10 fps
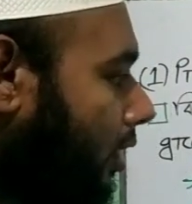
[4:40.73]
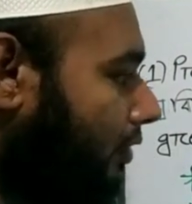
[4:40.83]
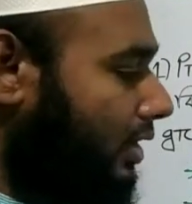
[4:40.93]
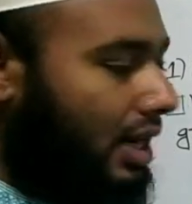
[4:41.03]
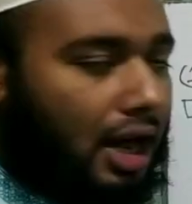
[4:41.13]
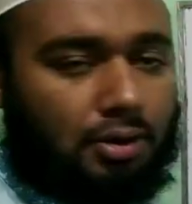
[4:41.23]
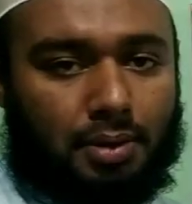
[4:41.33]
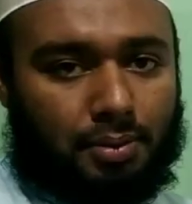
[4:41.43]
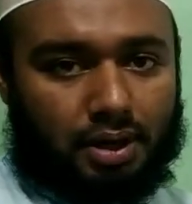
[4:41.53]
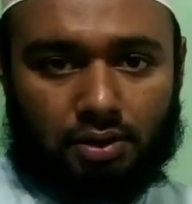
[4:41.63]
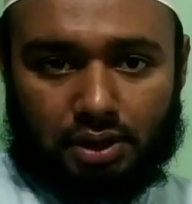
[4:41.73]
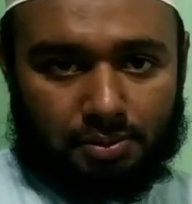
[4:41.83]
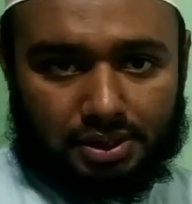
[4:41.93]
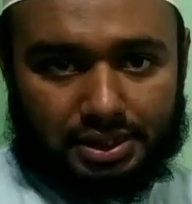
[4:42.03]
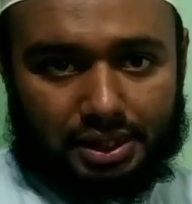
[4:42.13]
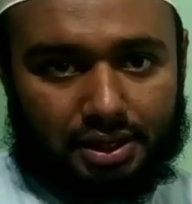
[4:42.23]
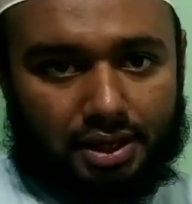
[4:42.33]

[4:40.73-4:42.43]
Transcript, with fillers: মডিফাই দা নাউন ব্যবহার করতে বলছে